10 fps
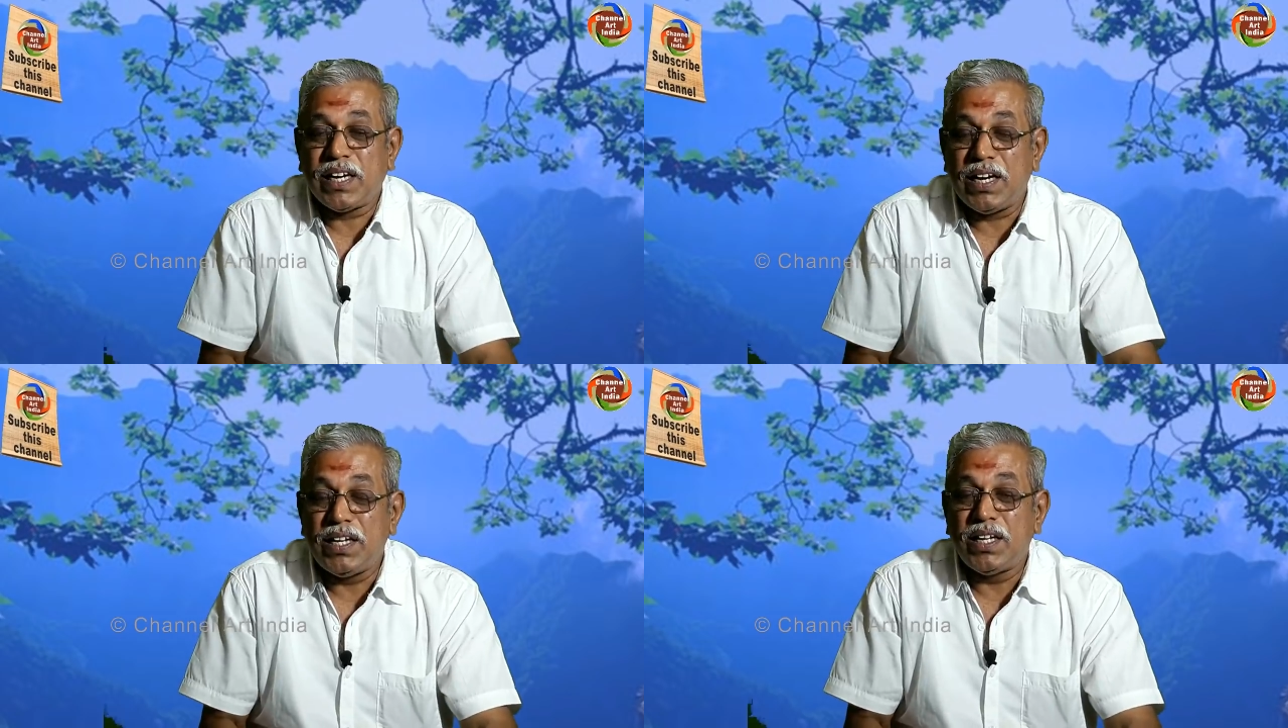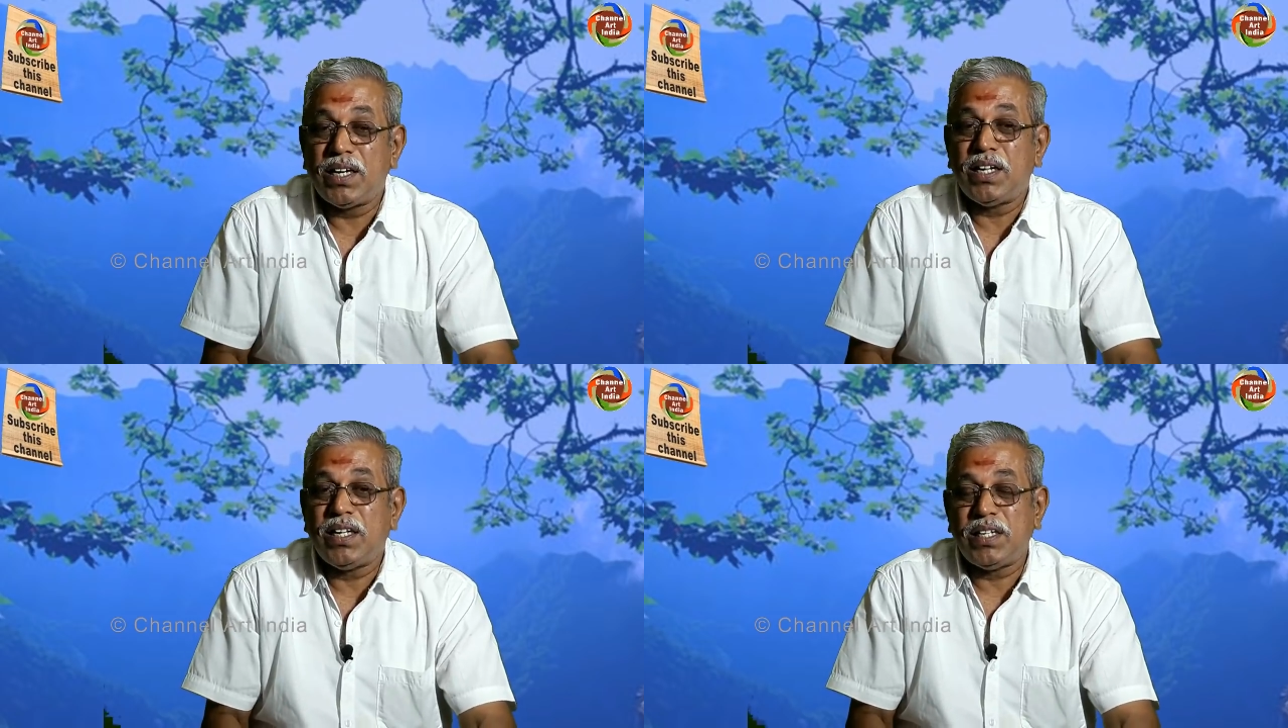
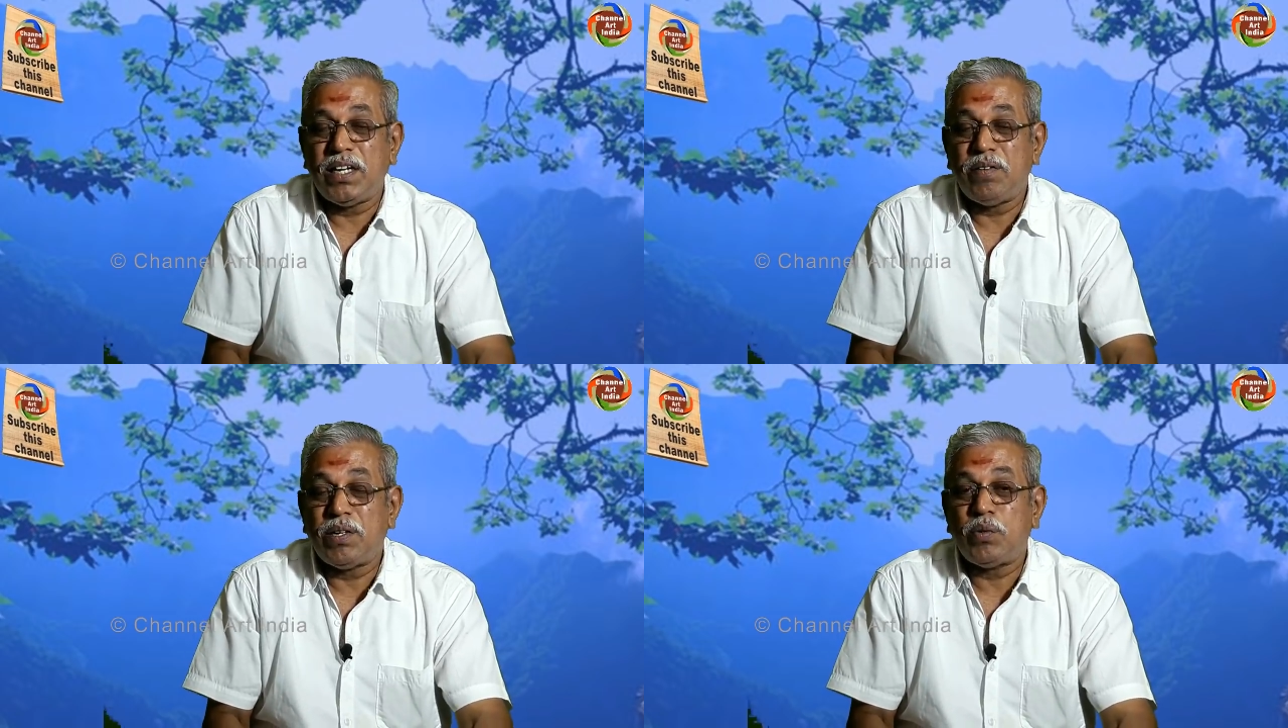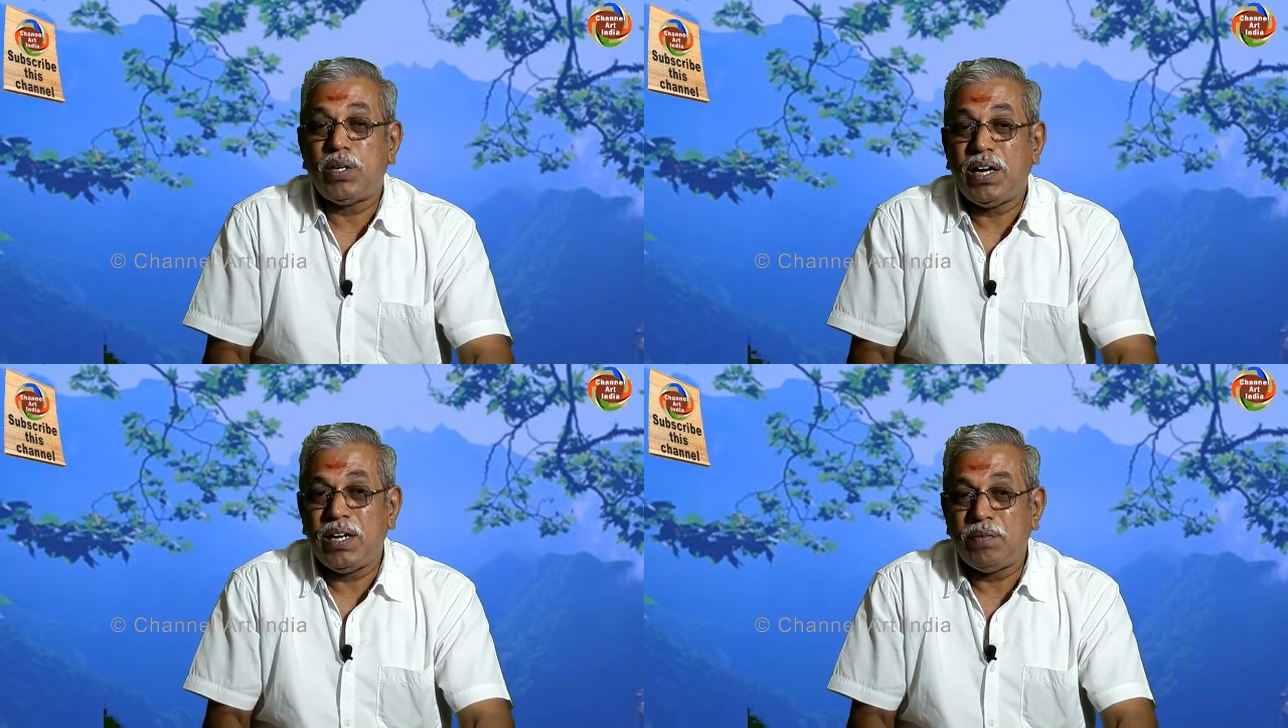கல்லீரலை லிவர்
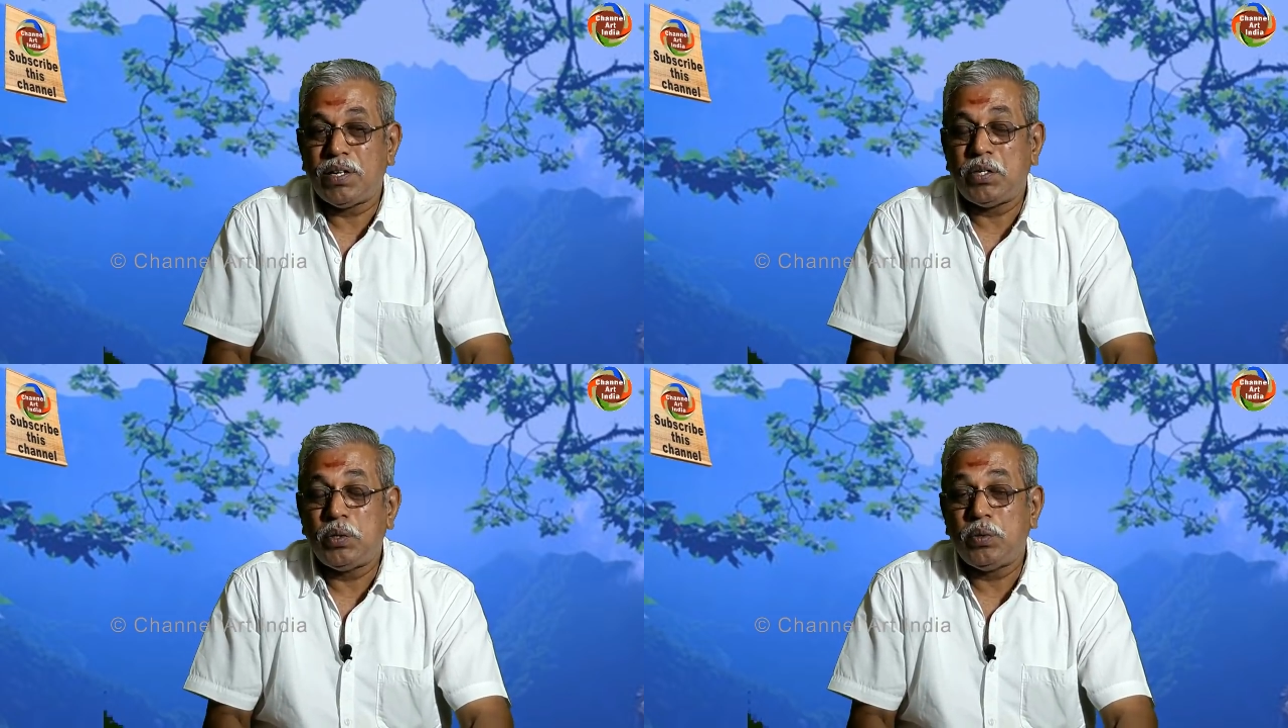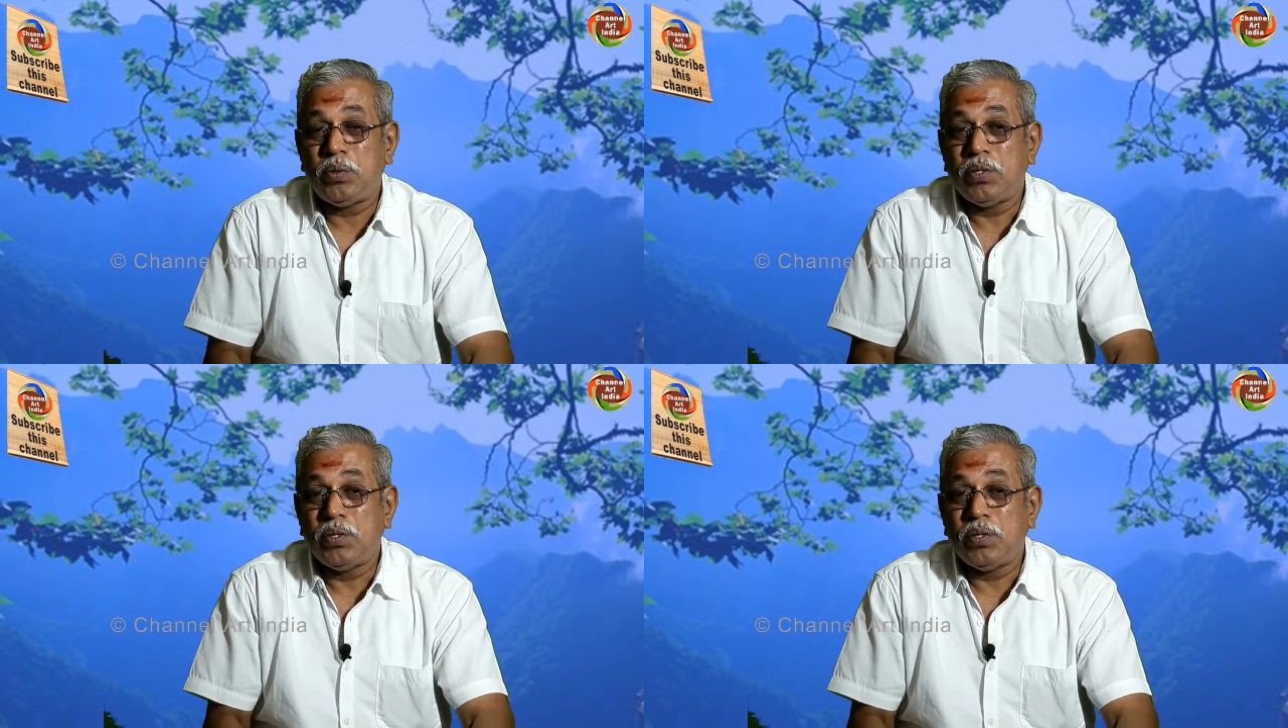ஒன் லிவர் டூ